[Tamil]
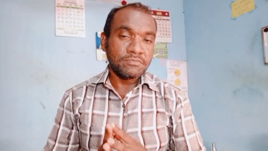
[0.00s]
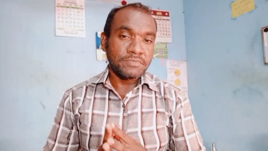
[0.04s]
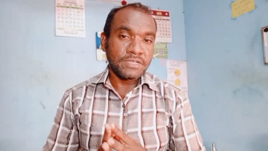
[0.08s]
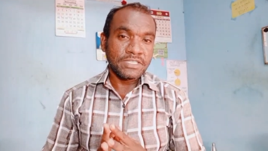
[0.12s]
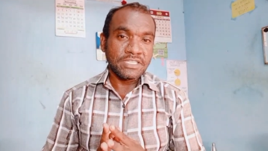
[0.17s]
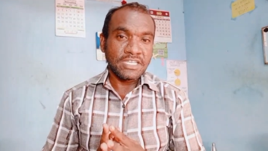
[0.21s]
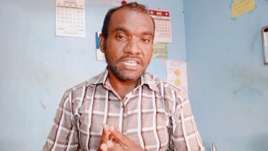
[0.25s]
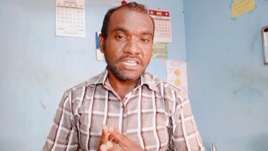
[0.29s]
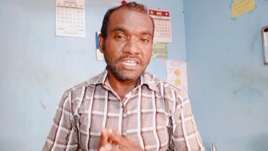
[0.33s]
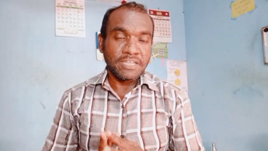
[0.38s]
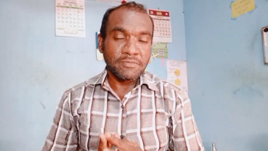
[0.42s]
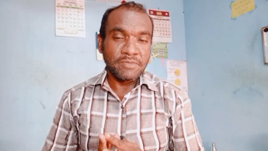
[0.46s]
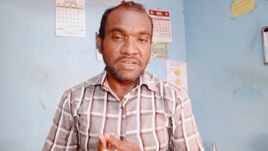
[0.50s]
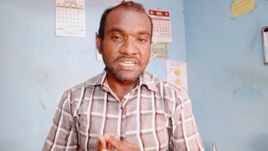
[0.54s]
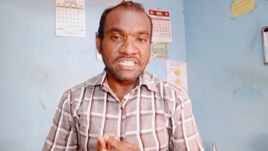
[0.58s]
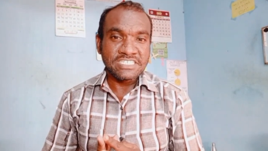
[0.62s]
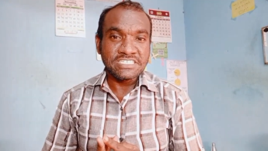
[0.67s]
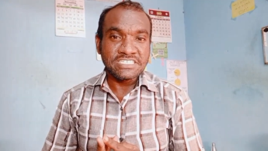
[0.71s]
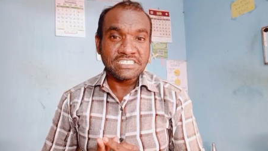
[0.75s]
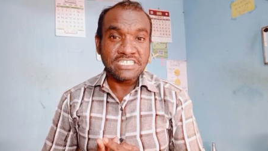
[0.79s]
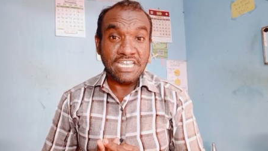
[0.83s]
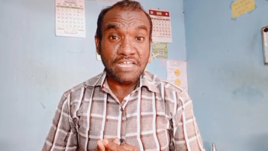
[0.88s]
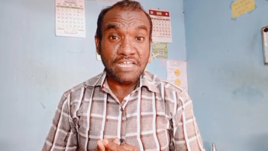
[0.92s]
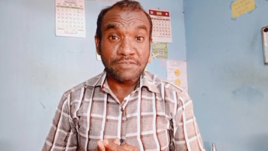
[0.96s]
பதிலே நம்ம என்ன
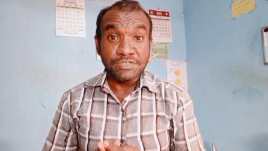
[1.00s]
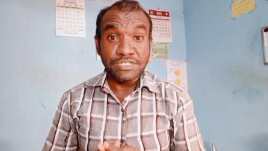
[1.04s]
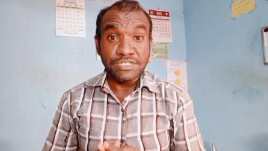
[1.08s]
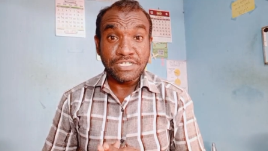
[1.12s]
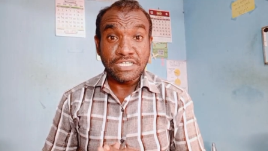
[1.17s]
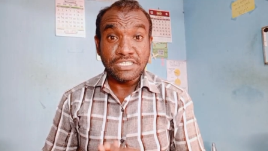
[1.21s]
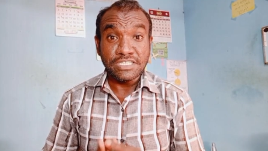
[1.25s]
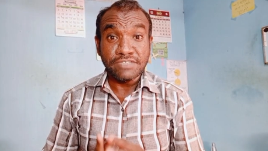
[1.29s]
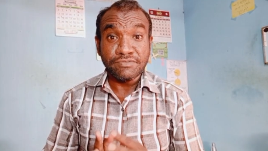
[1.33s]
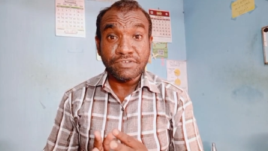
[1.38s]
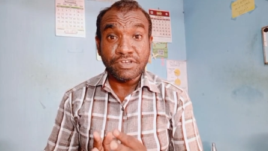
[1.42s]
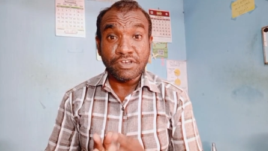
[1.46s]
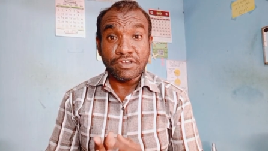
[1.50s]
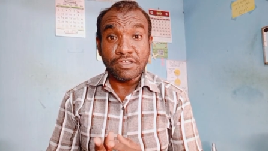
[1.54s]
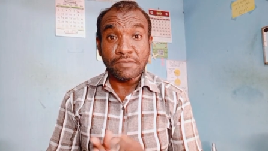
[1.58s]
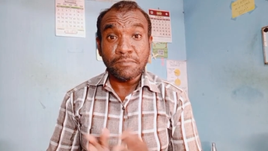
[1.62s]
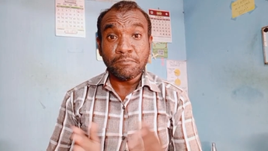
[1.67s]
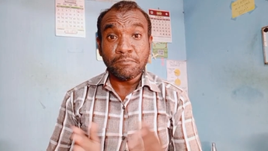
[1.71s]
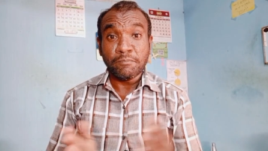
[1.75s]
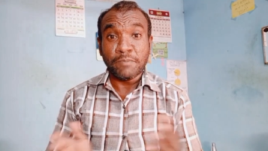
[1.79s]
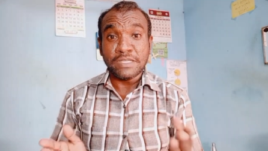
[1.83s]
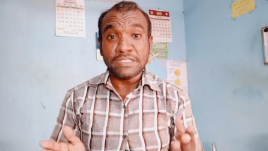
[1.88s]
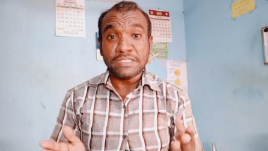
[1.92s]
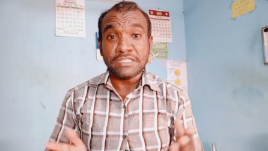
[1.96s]
செஞ்சிடலாம் அப்படின்னா இந்த வீடியோவில்
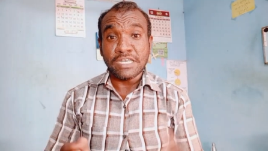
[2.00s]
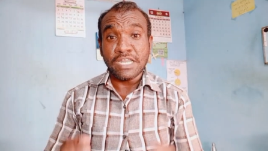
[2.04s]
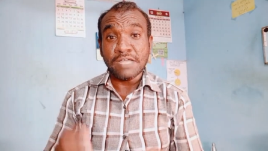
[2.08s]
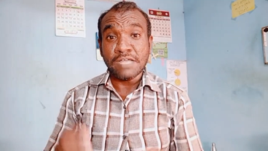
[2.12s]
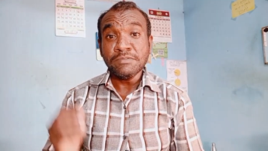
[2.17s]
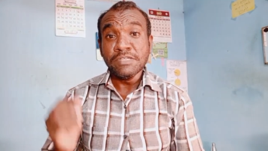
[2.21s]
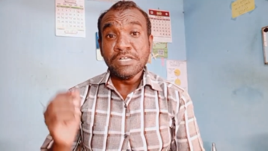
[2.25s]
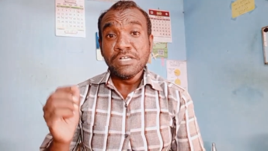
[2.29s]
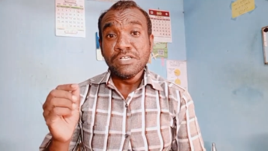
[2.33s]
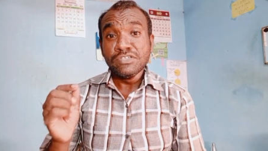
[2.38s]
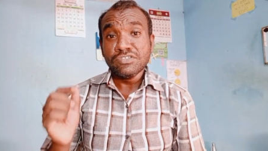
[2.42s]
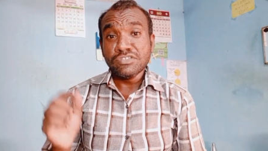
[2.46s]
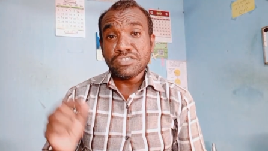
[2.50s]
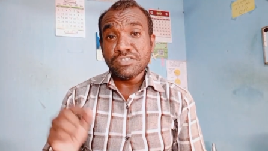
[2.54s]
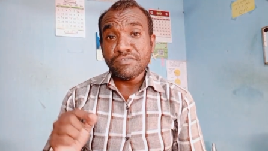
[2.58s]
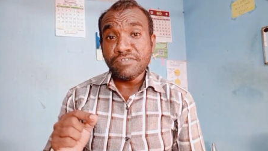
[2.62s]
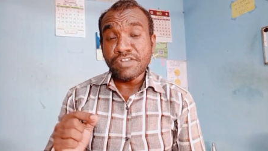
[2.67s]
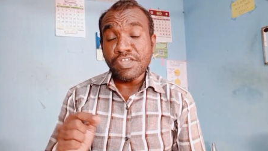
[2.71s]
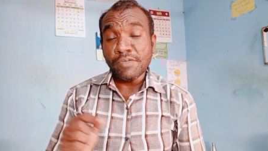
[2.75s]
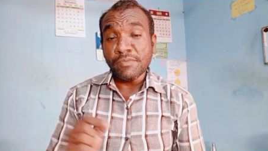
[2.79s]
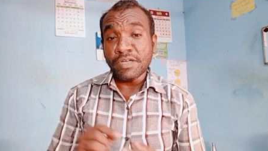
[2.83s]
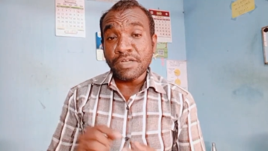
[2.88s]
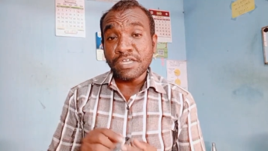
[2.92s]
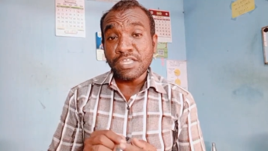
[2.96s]
பார்த்துக்கலாம் ஸோ இந்த
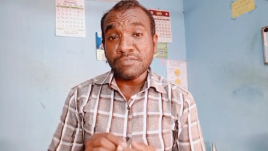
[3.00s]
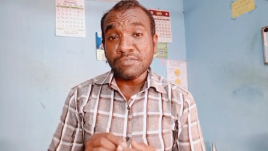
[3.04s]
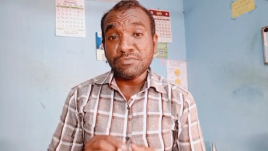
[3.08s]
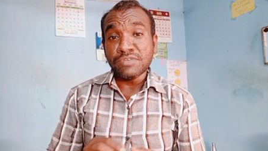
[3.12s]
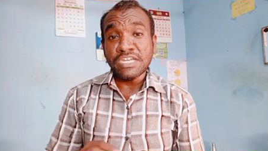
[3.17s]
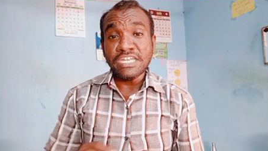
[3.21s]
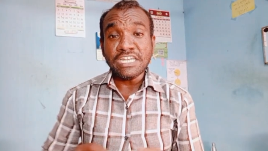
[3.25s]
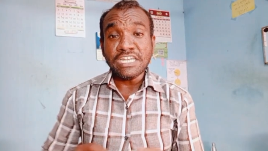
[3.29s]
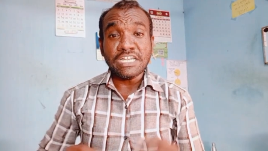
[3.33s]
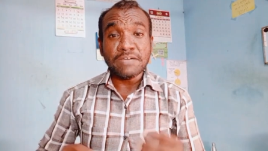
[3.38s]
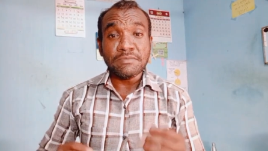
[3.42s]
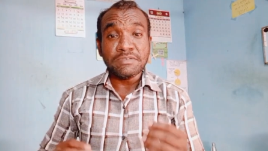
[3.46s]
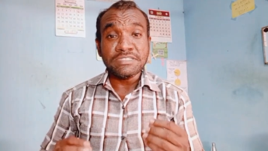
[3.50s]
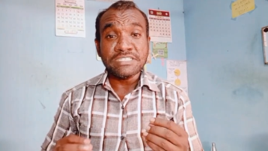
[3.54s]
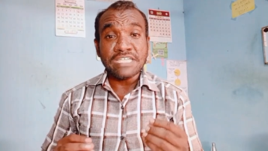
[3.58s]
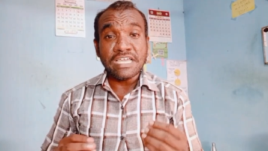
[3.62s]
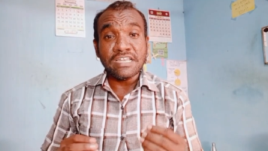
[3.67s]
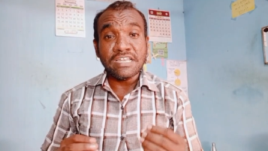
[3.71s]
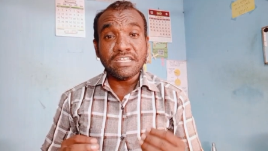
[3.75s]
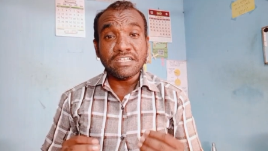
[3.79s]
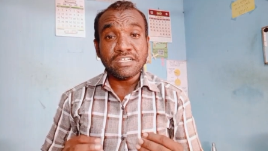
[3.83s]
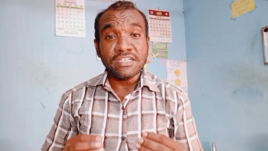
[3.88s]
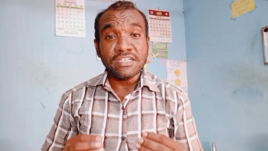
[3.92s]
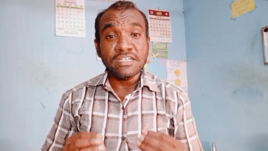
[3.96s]
வீடியோ பார்க்கறதுக்கு முன்னாடி நம்ம
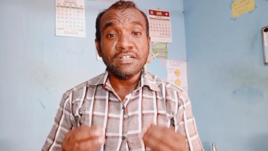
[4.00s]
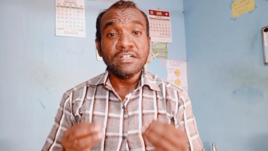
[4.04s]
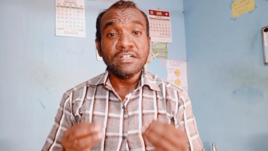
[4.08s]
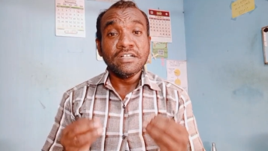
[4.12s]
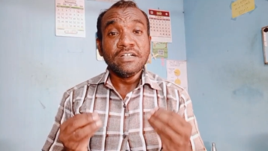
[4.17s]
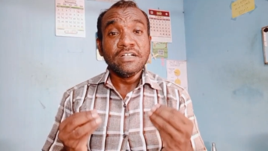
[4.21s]
சேனலுக்கு